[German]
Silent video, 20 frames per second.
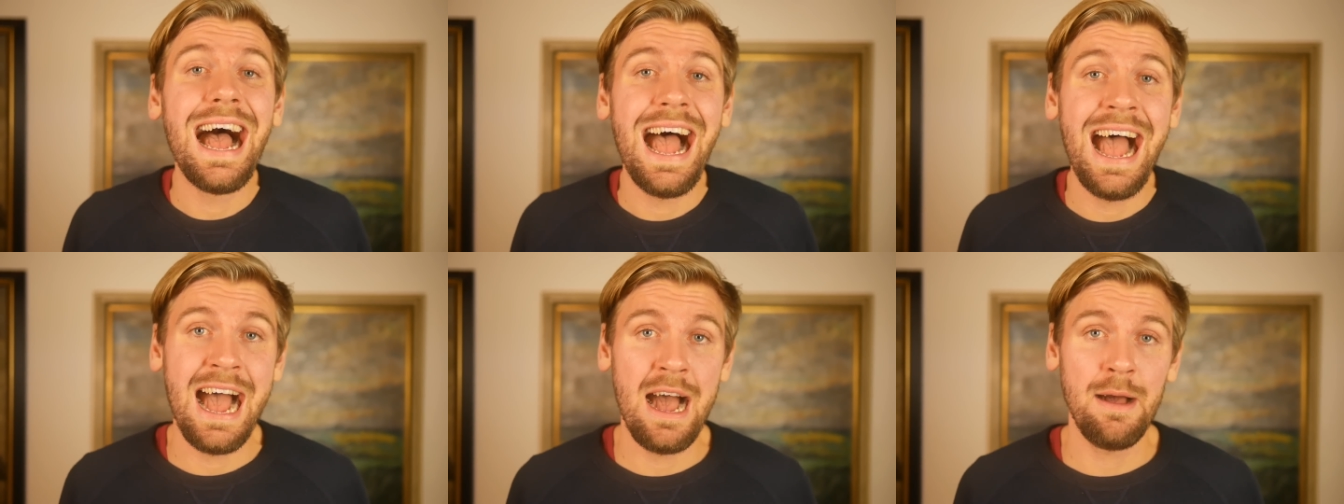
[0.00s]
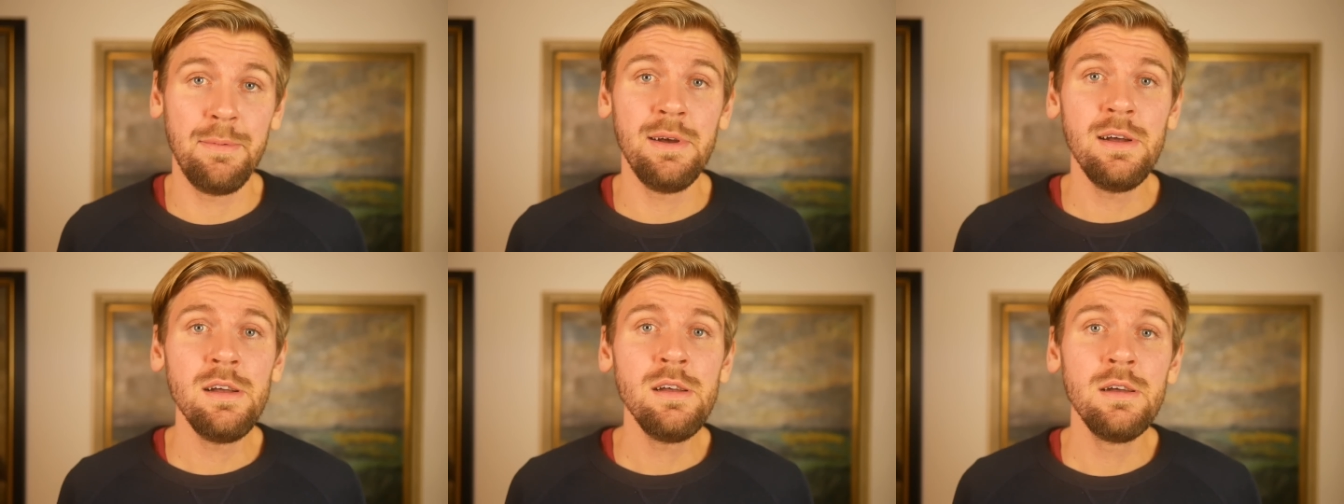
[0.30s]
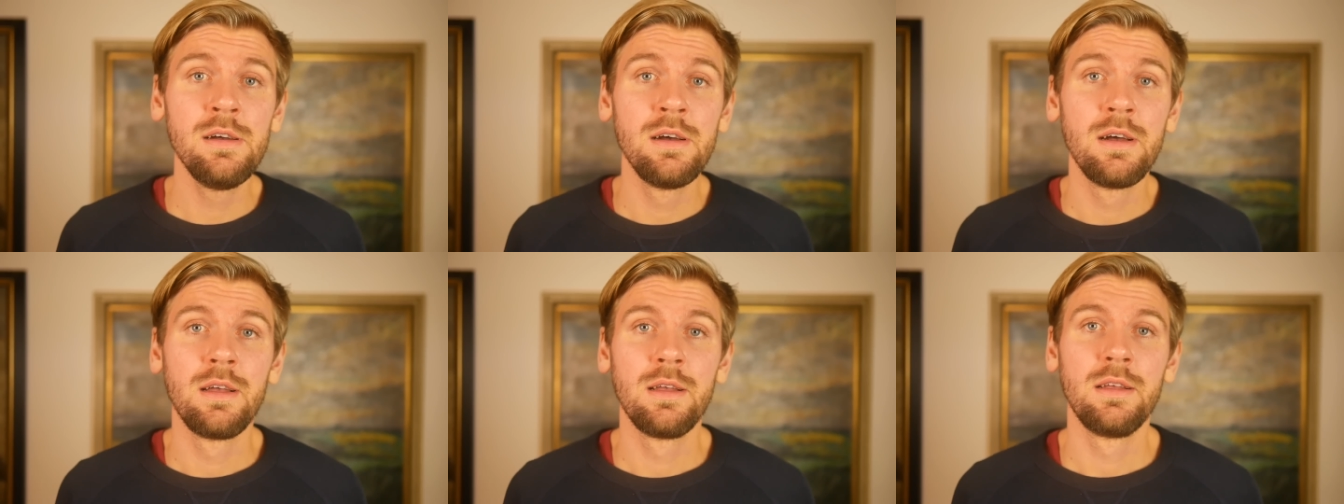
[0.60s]
Aber
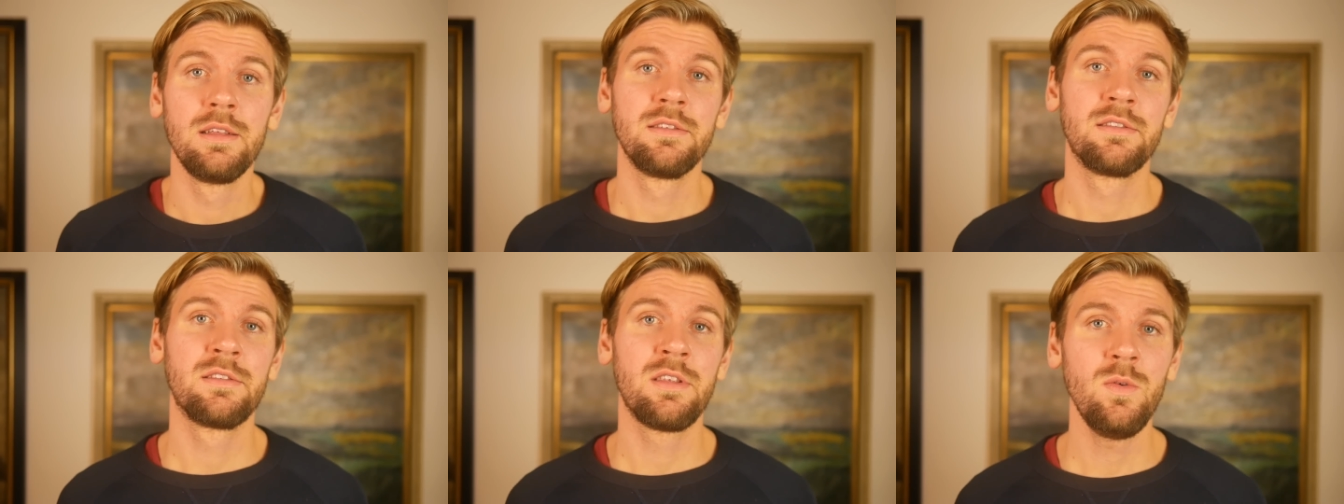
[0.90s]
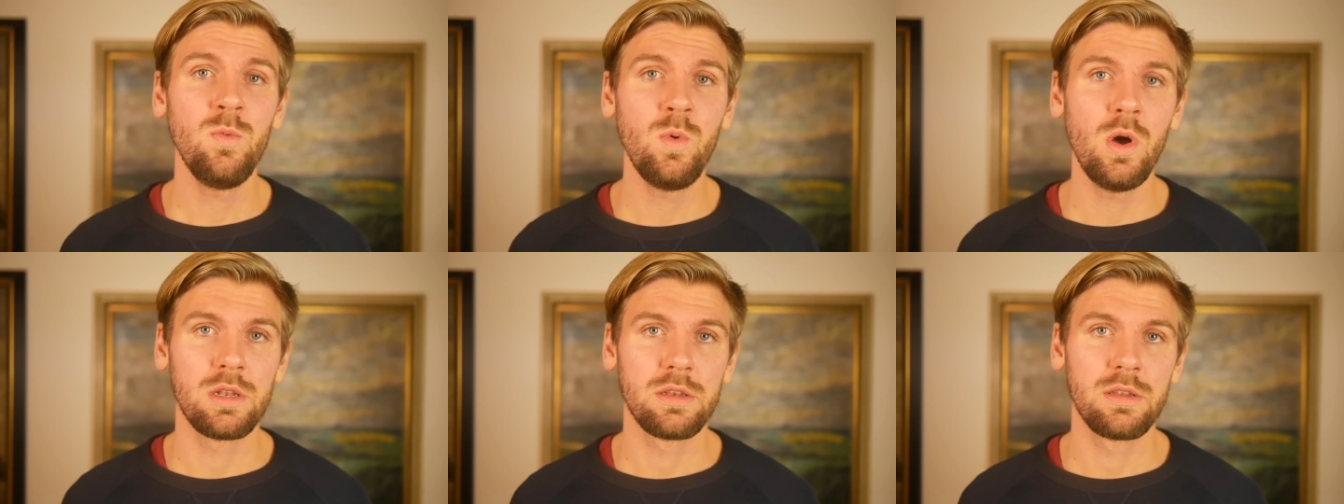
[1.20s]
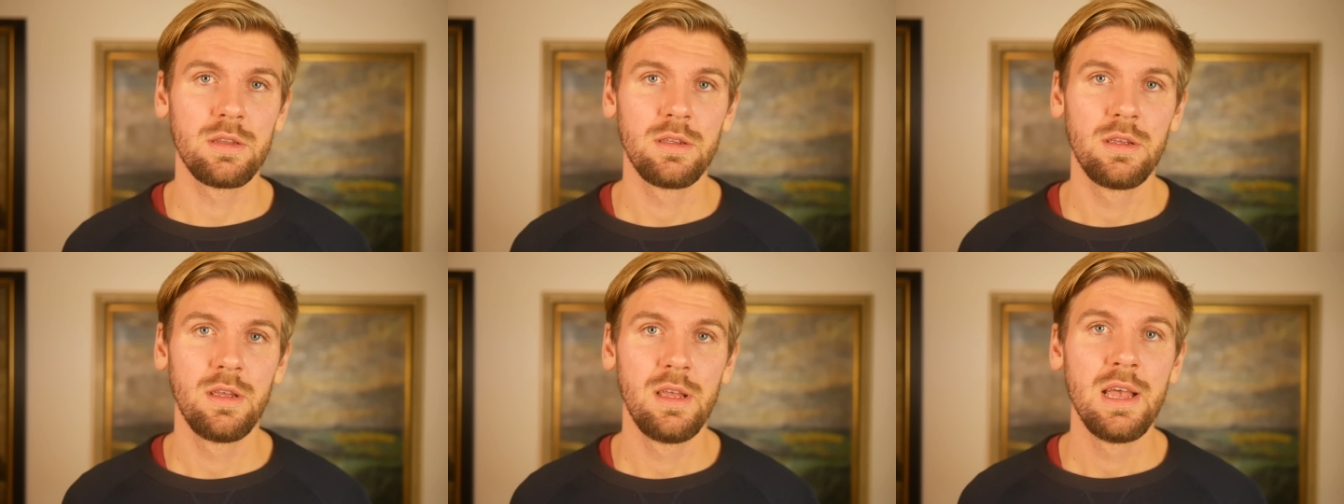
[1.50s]
so
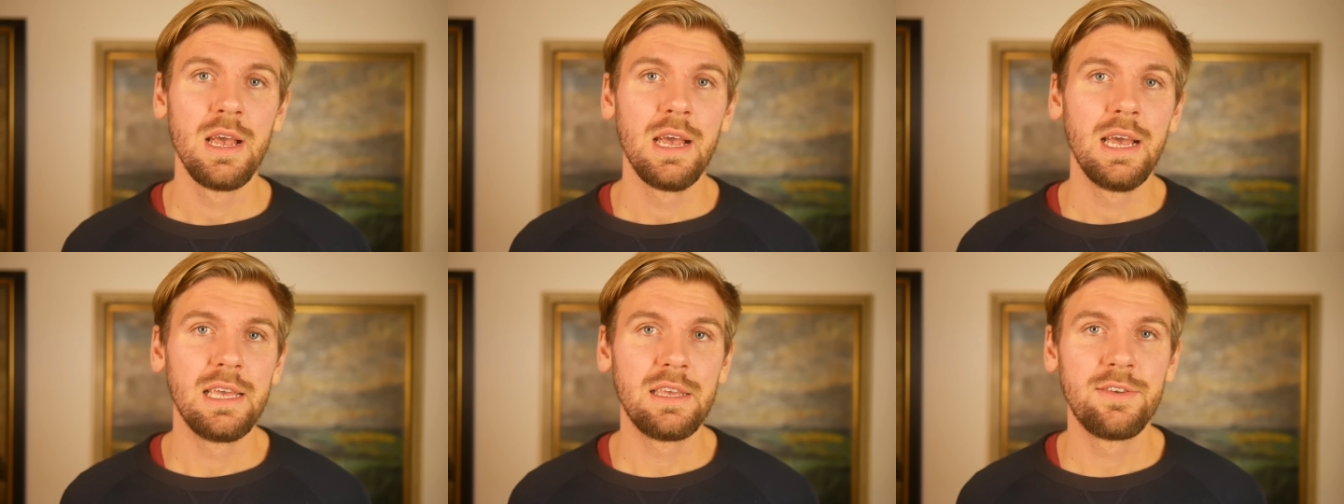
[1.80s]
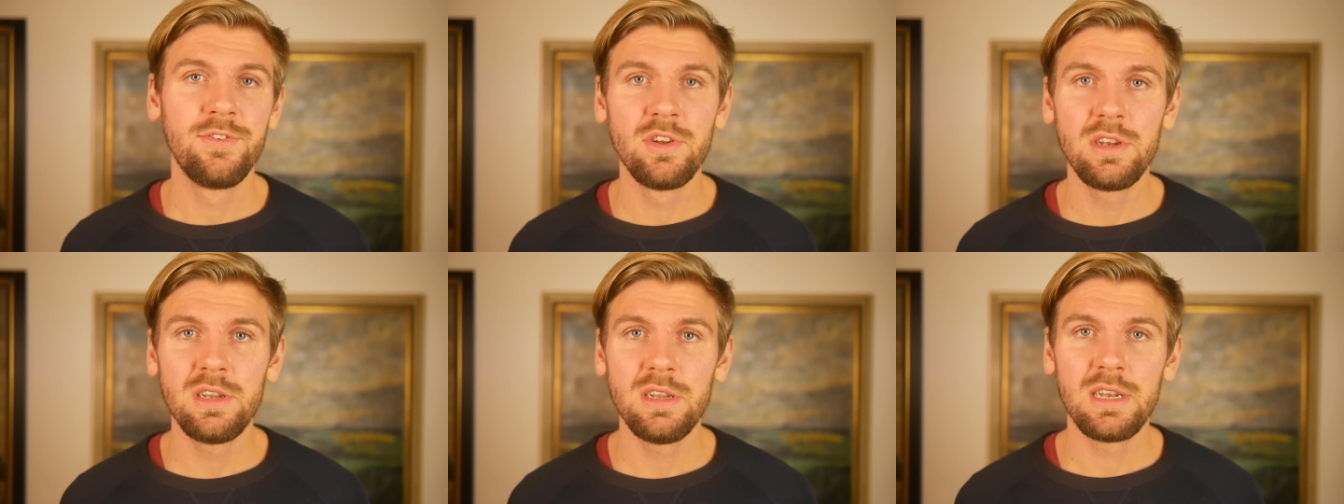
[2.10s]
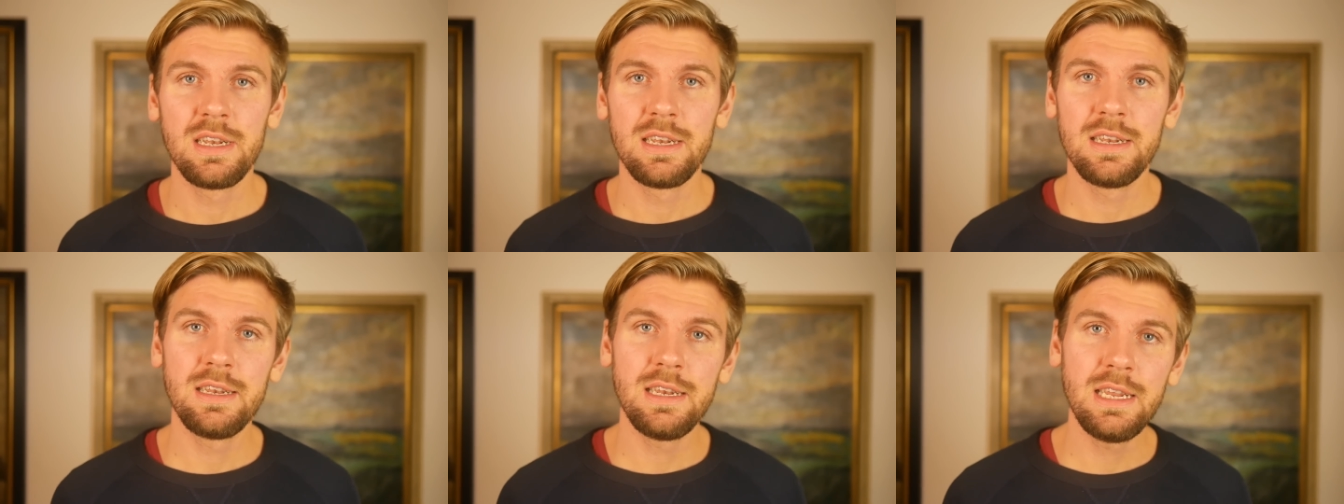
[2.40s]
what? Ich würde
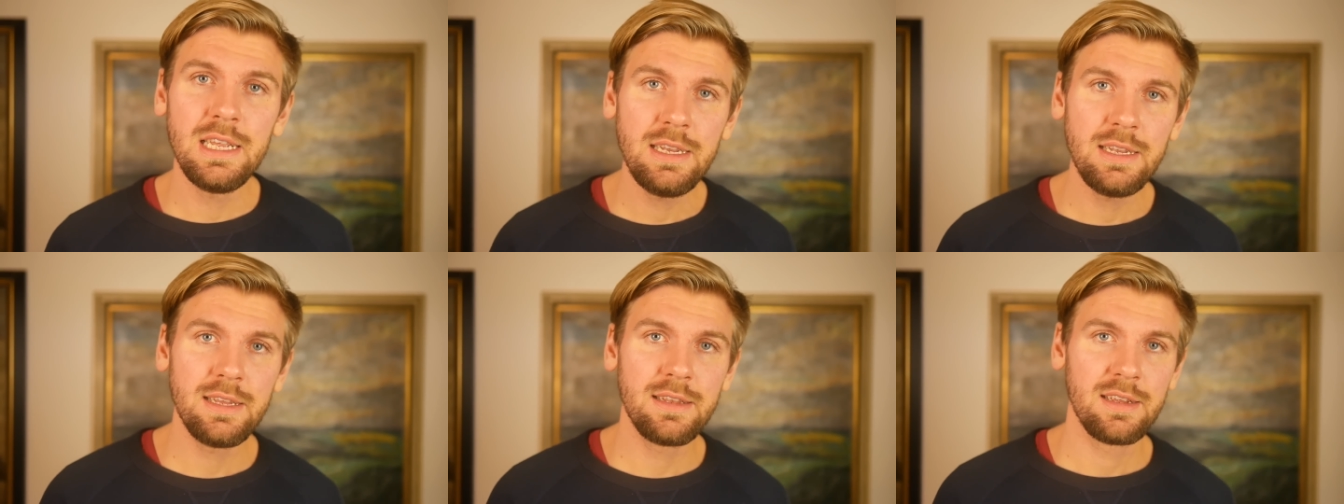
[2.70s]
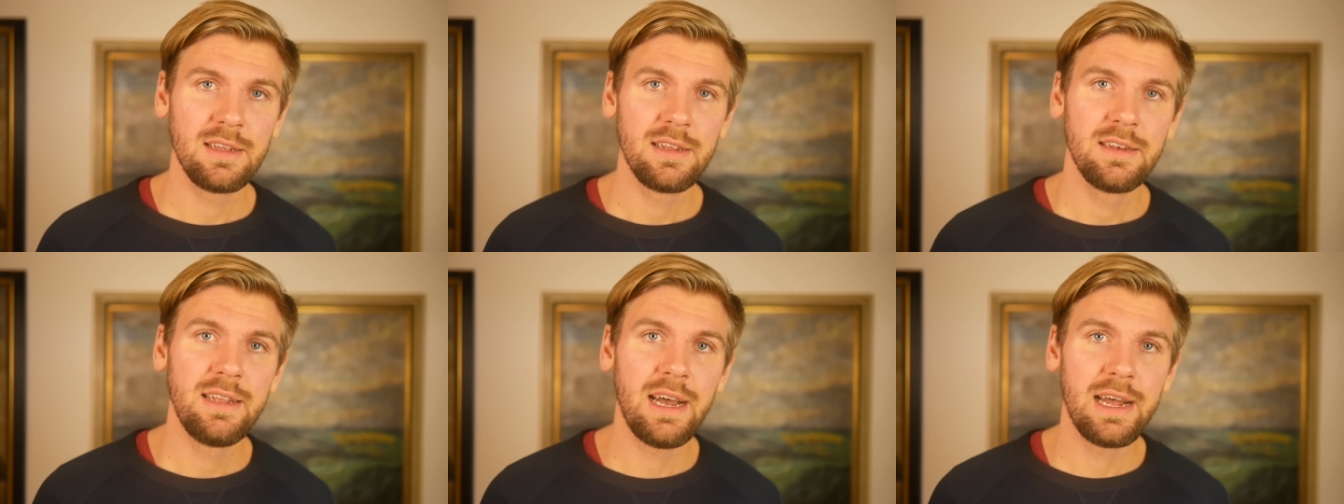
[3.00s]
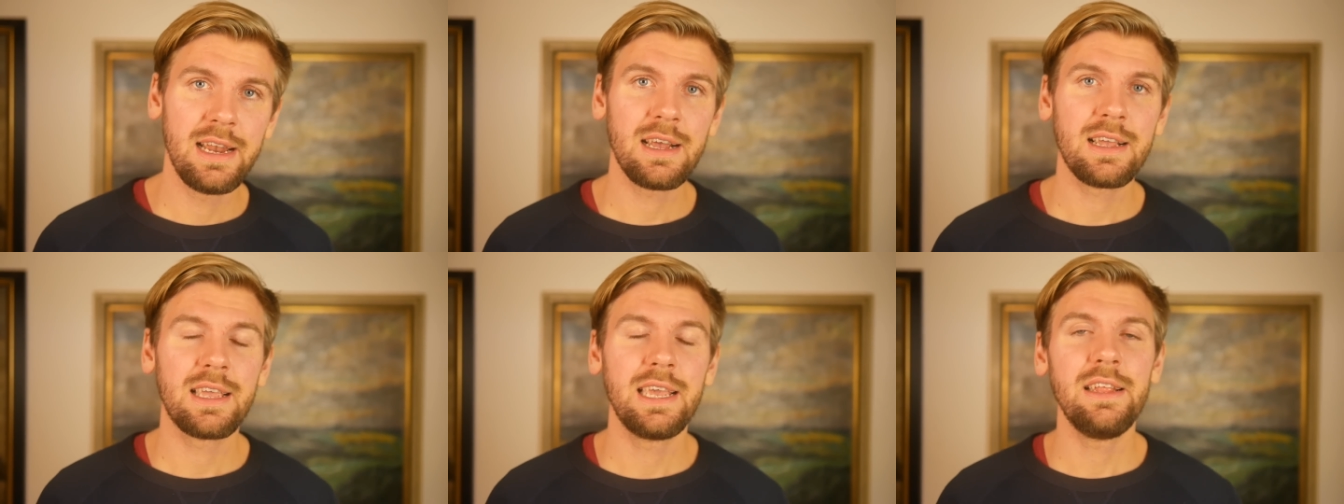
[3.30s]
nicht
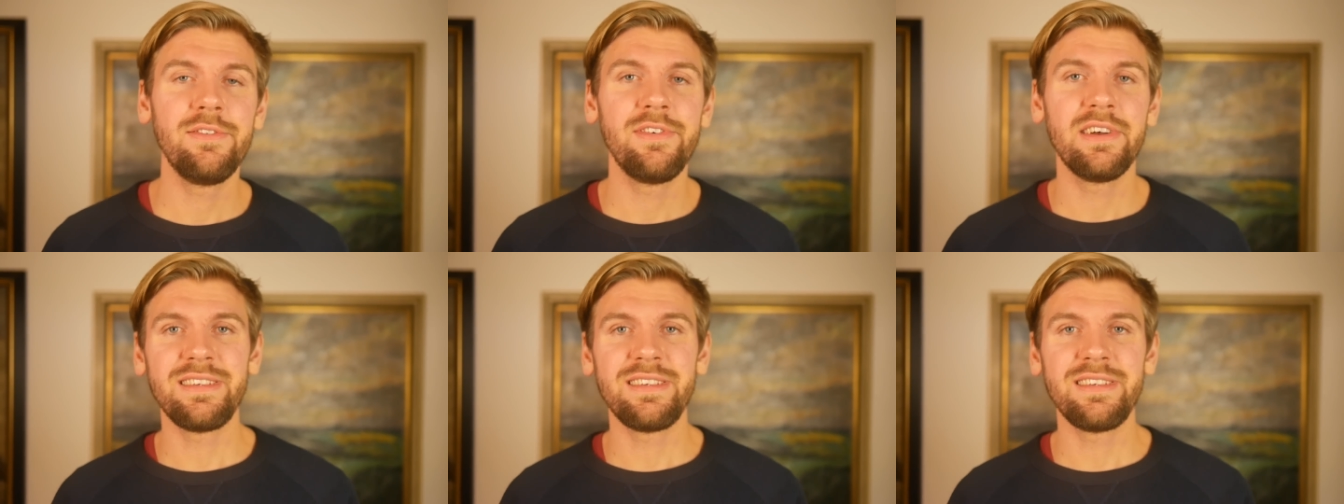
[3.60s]
danach gehen,